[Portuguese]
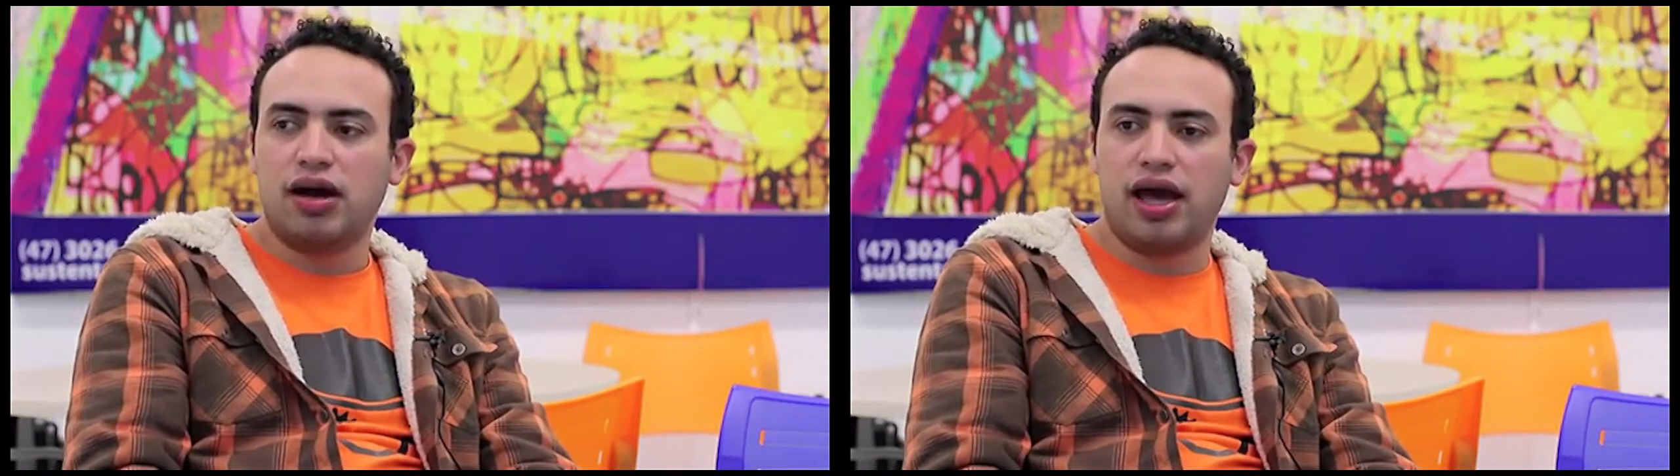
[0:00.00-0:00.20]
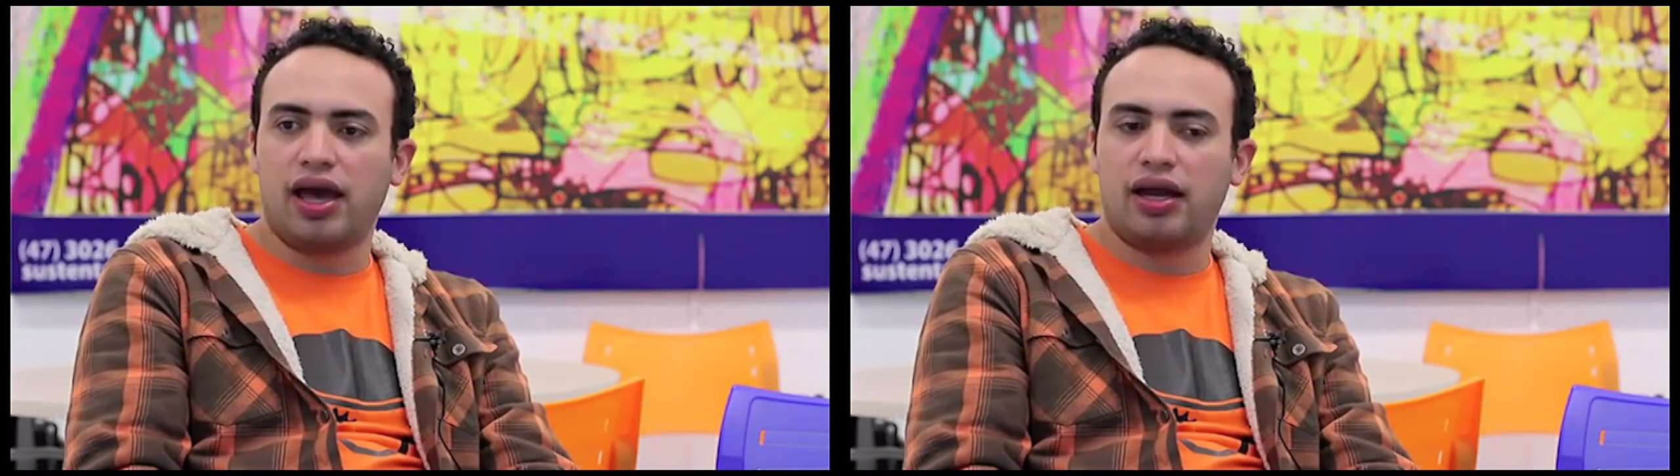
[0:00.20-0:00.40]

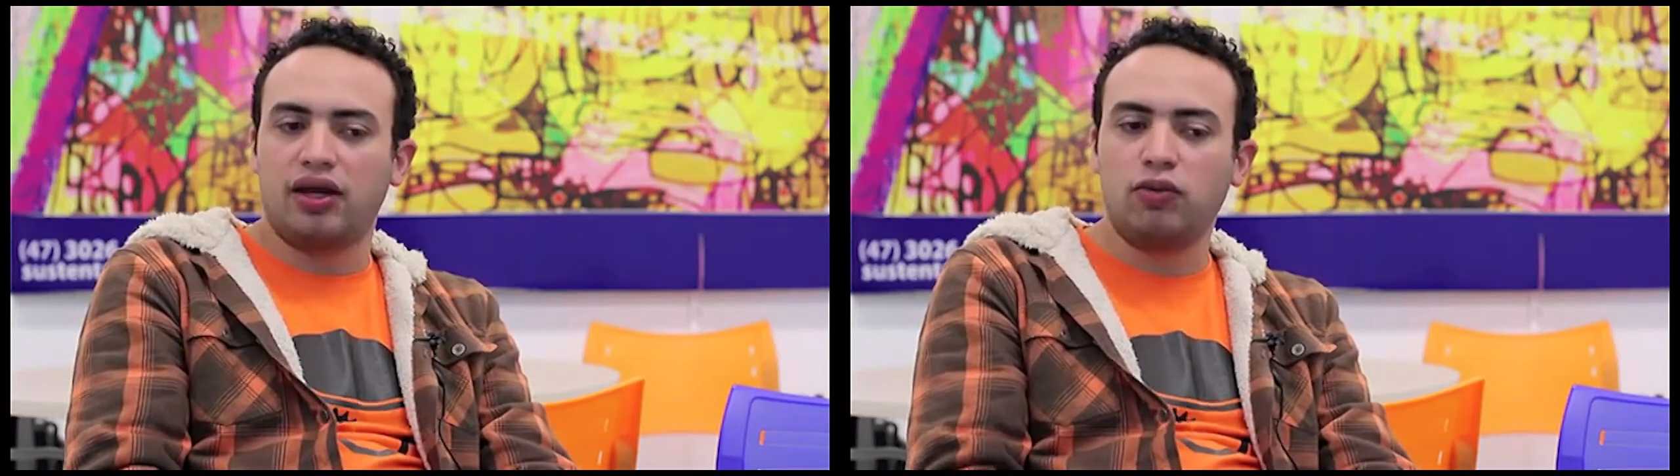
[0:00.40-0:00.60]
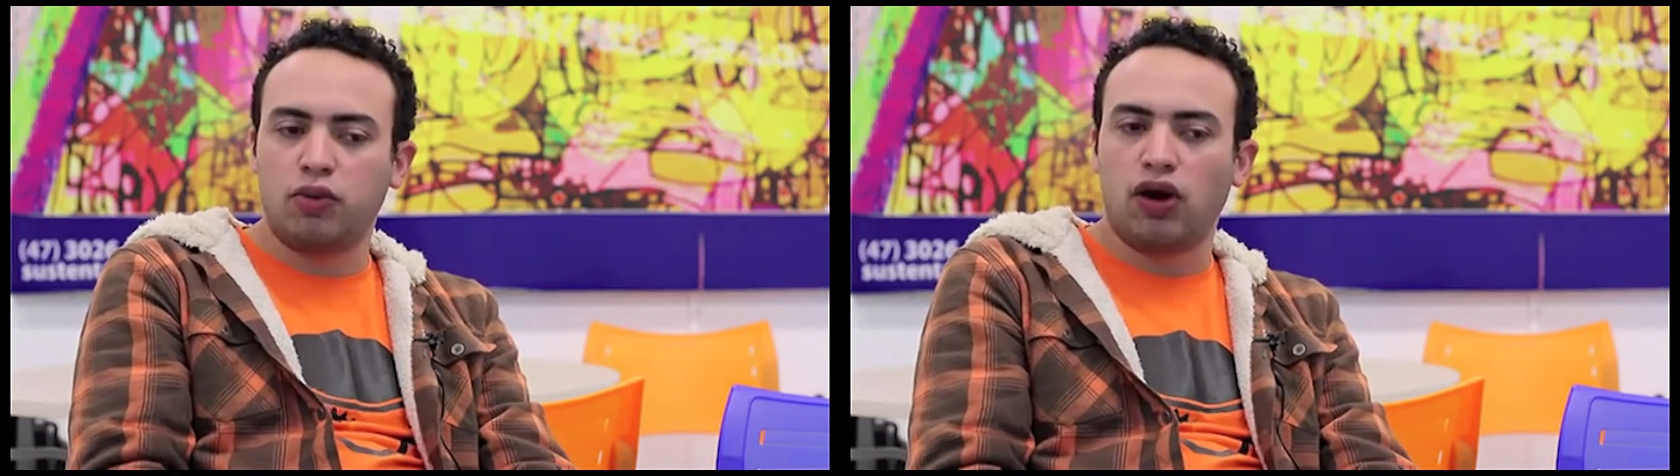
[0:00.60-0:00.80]
é,
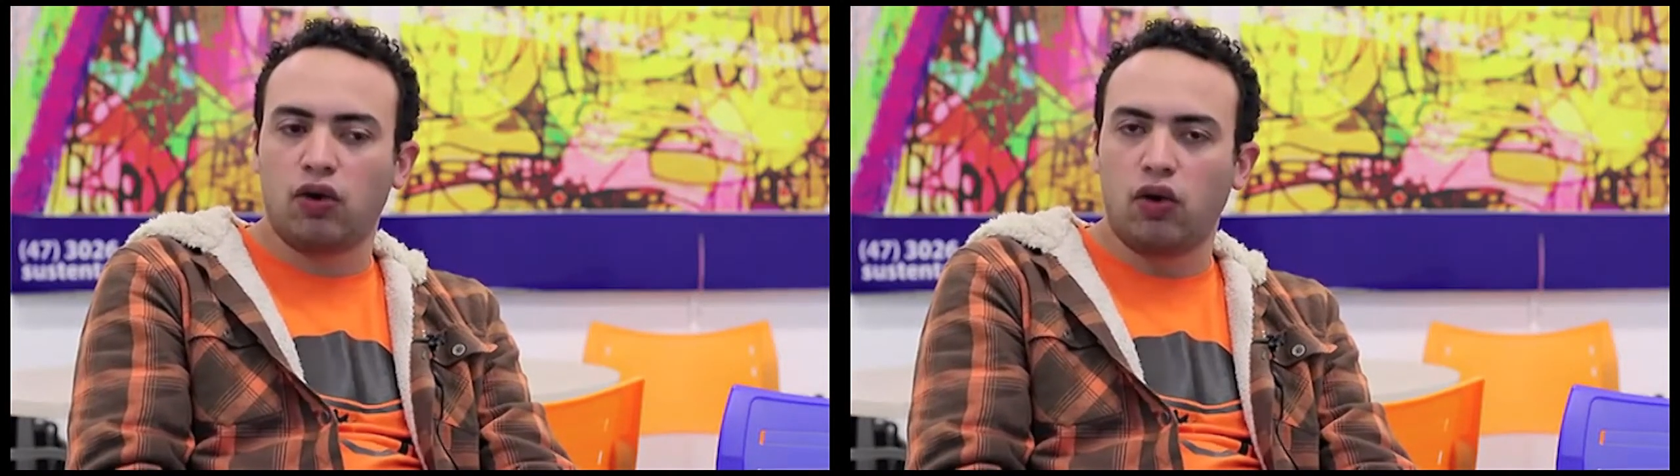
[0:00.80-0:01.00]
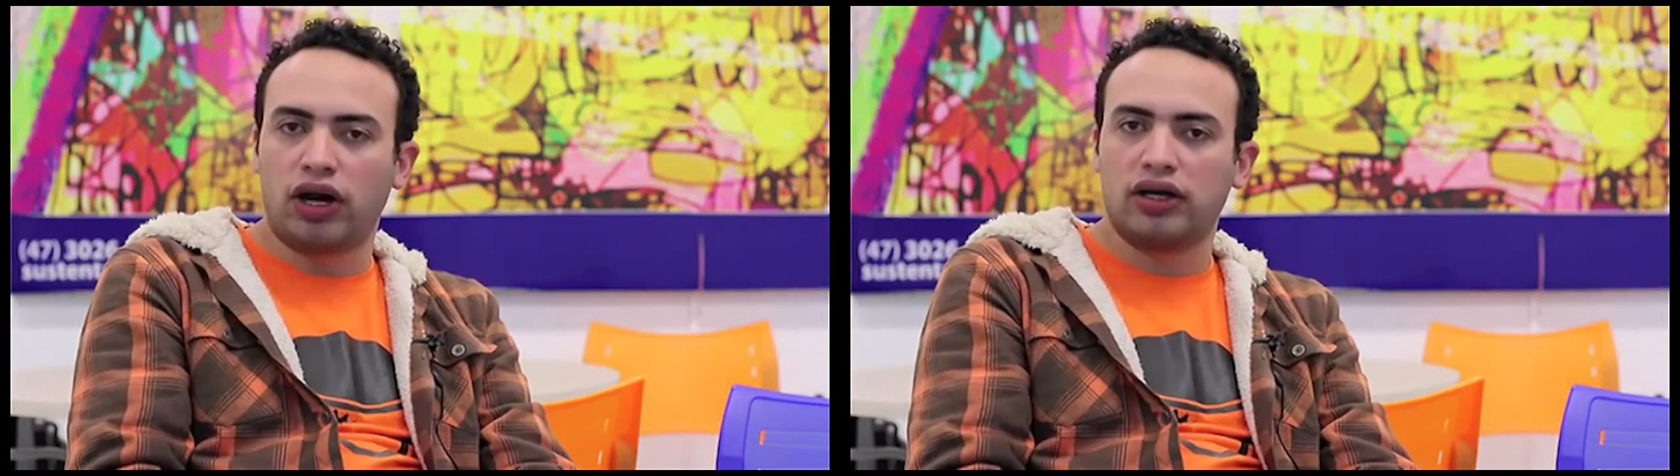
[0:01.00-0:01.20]
não para o
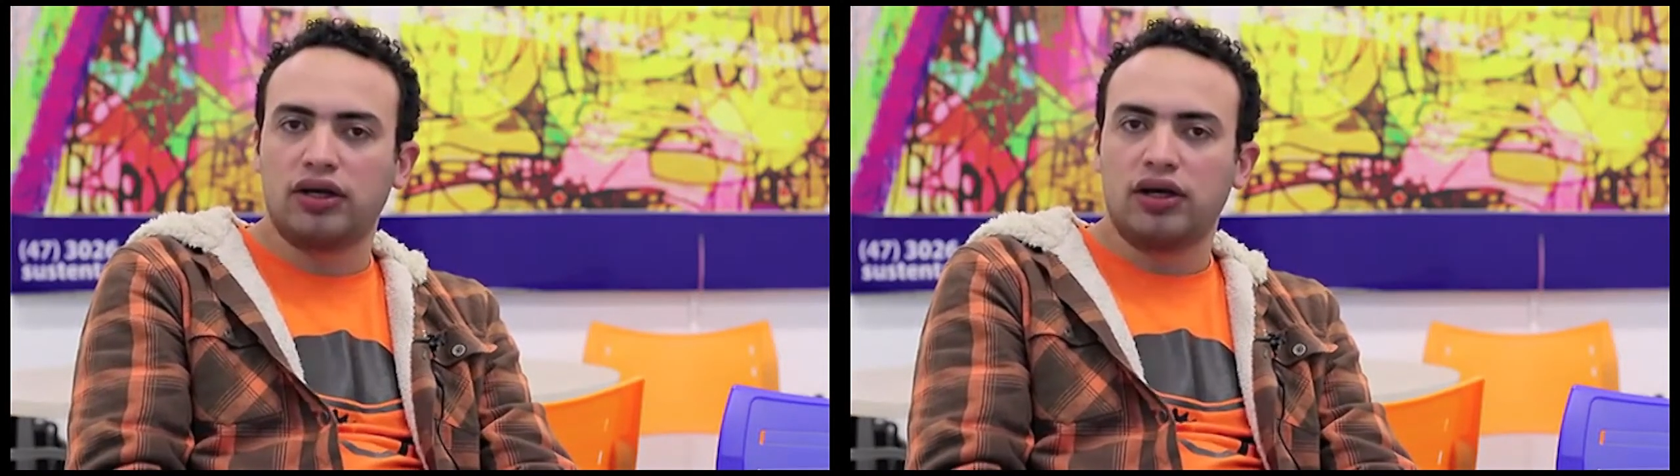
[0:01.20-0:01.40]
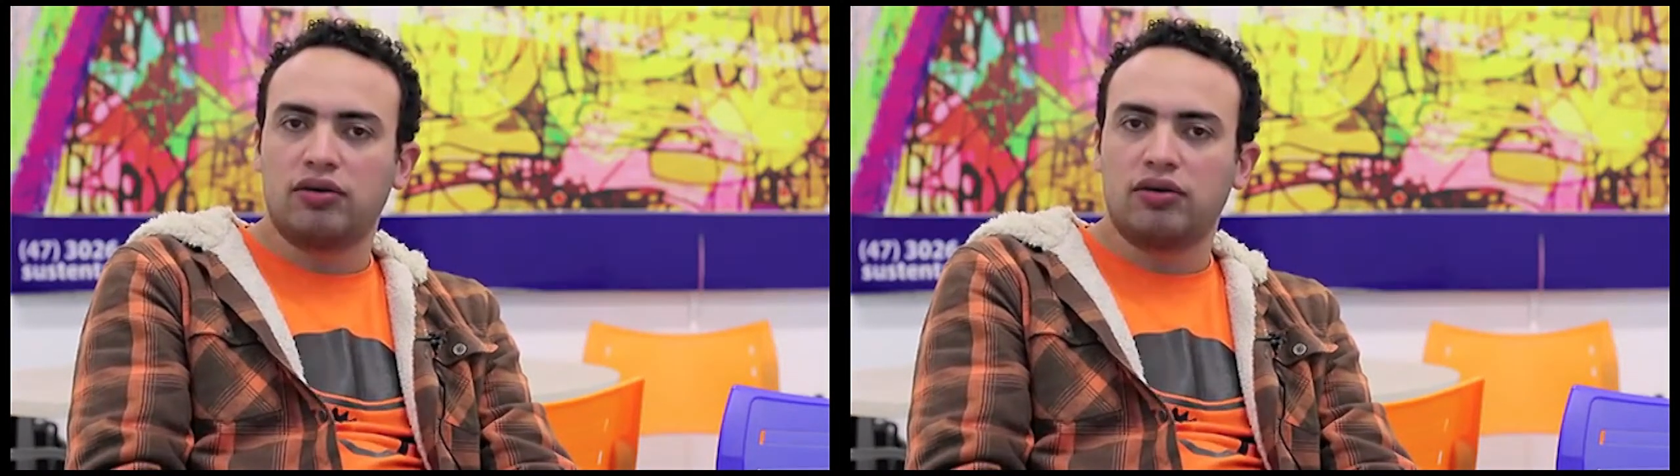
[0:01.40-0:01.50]
agora,